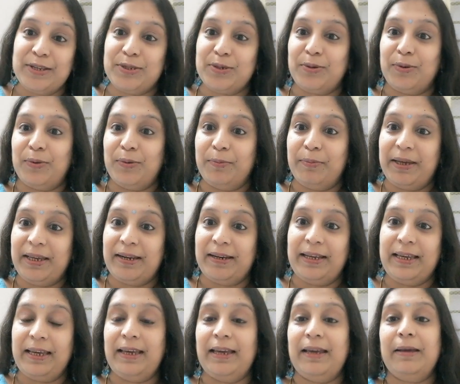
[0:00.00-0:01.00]
సో మీరు
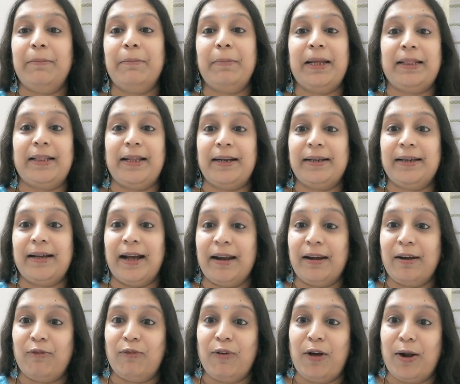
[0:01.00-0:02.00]
ఈ మెథడ్
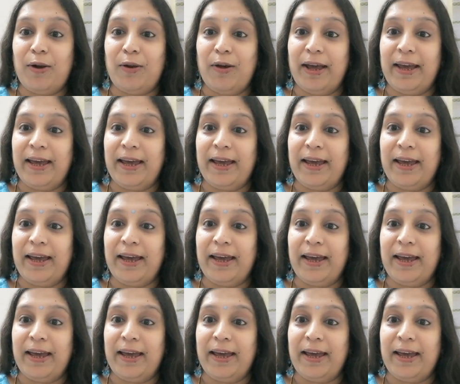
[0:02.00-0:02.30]
కన్నా ఫాలో